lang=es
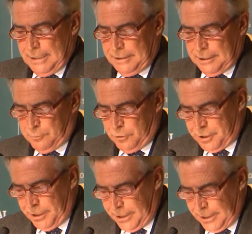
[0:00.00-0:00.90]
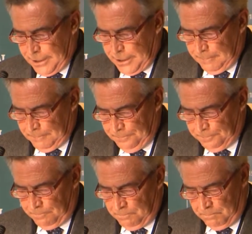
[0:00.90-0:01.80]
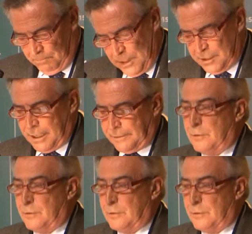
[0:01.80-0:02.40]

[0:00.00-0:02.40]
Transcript: Después de estar